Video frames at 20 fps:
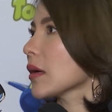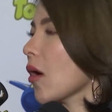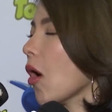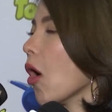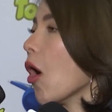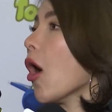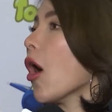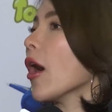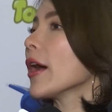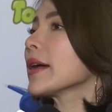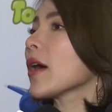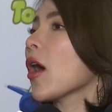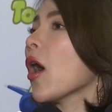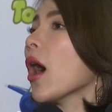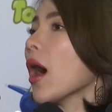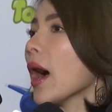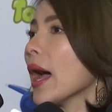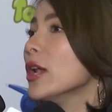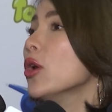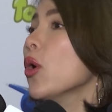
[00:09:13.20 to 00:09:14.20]
ขอข
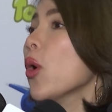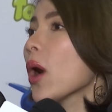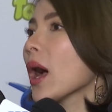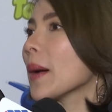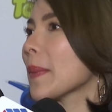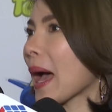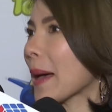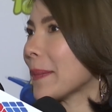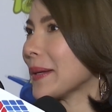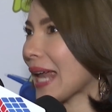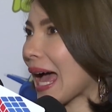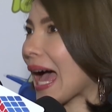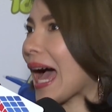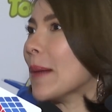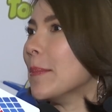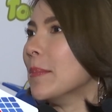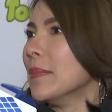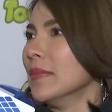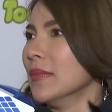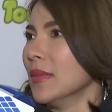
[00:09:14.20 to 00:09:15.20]
อให้ลูกอะพาไป
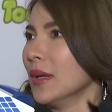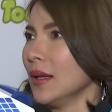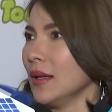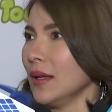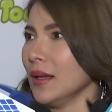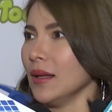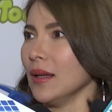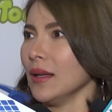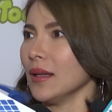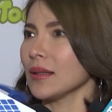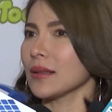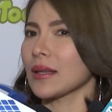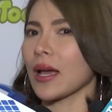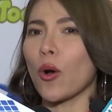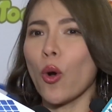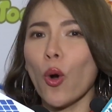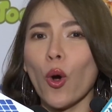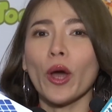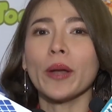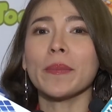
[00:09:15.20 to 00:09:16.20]
ทำแต่ค